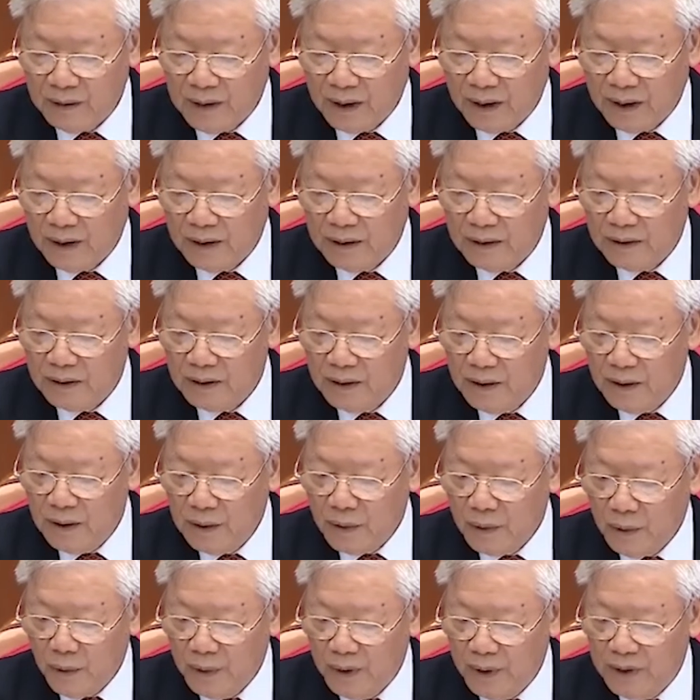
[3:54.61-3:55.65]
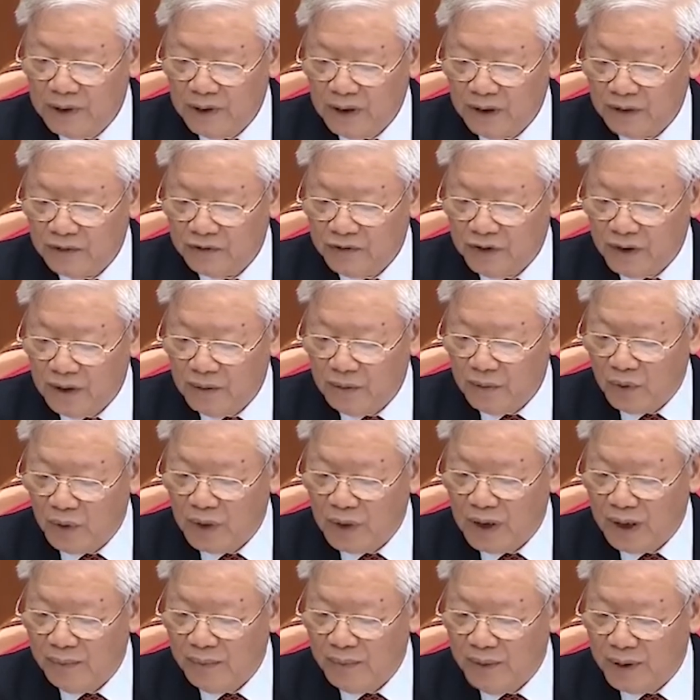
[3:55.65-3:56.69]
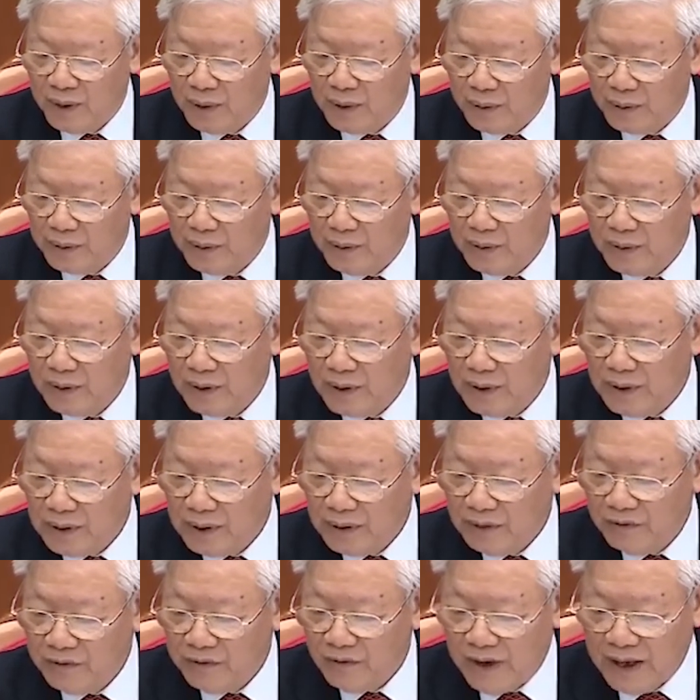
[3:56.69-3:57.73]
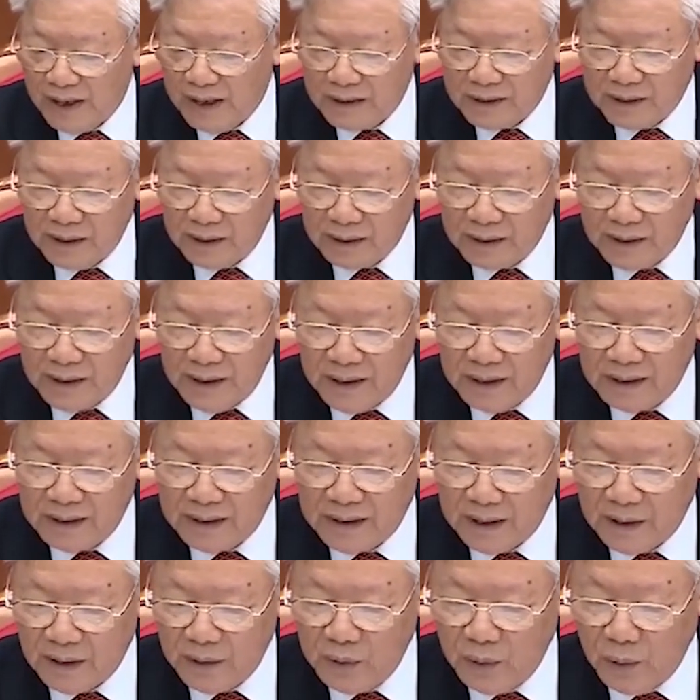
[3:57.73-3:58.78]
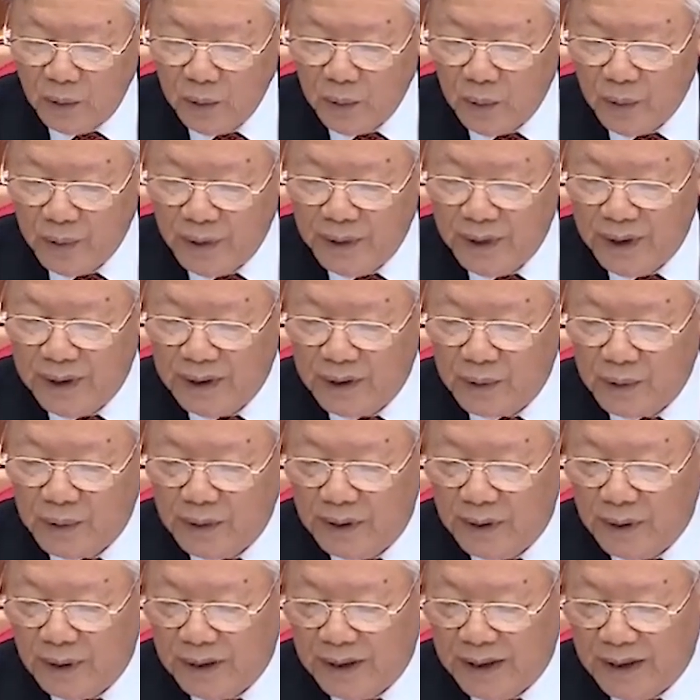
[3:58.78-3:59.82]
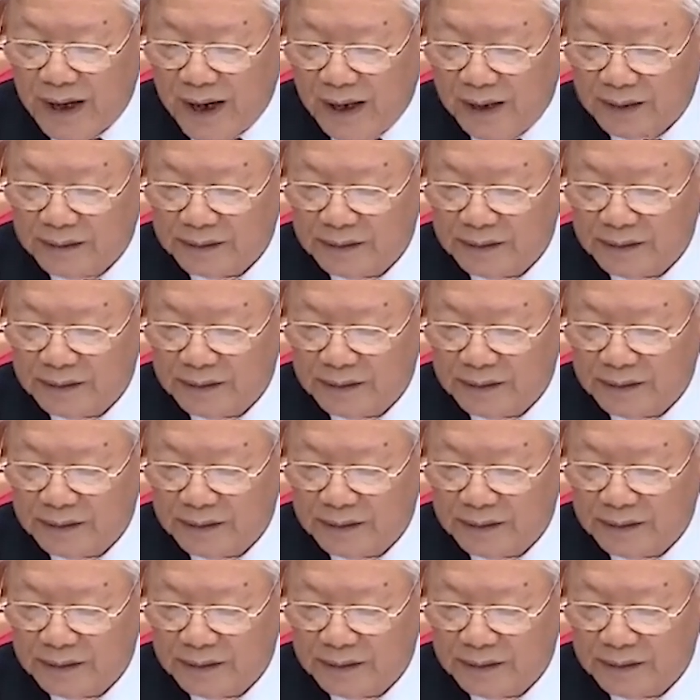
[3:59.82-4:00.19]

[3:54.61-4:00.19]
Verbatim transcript: theo đó nguyên tắc phân bổ đại biểu phải thực hiện theo đúng quy định của điều lệ